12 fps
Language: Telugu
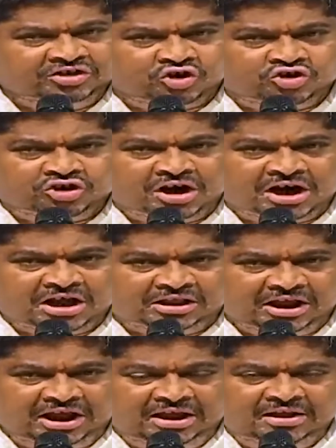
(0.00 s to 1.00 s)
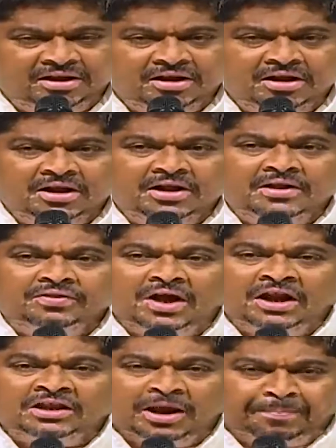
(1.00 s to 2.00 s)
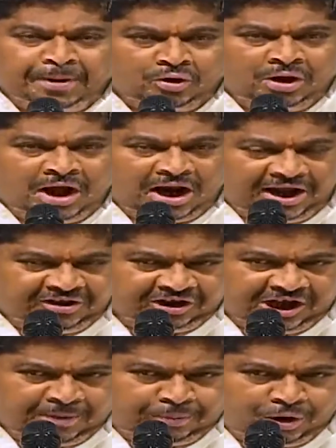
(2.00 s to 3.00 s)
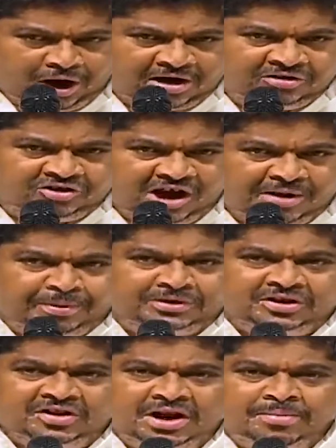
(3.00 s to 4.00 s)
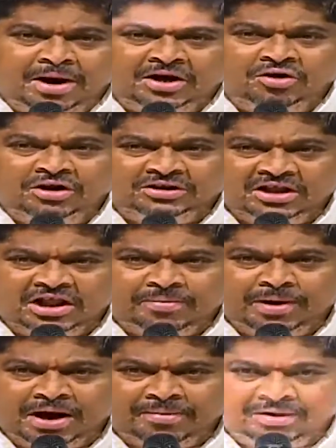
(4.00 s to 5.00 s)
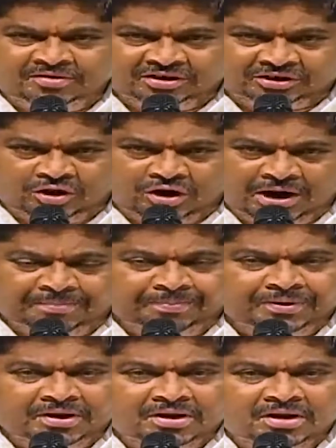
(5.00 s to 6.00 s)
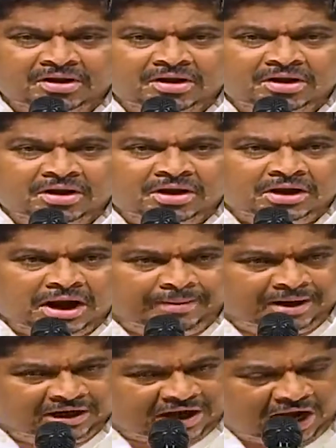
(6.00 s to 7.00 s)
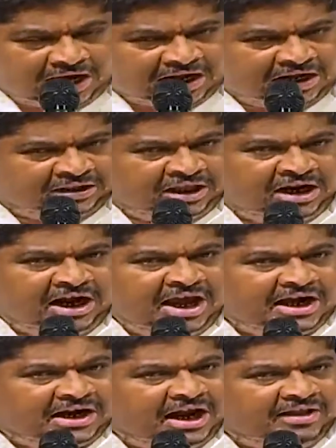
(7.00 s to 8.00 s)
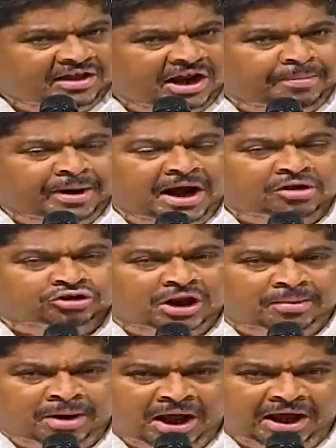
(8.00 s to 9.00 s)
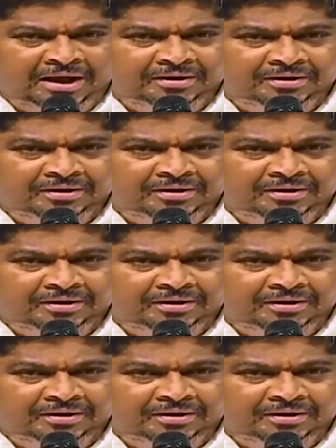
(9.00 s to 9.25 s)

తీసుకొచ్చినట్టయితే దాన్ని తప్పకుండా రాజకీయ పోరాటం చేయబడుతుందనే మాట కూడా ఈ సందర్భంగా మనం చేస్తూ ఉన్నాం కాబట్టి కార్యకర్తలుగా ఎక్కడ అధైర్యపడే అవసరంలే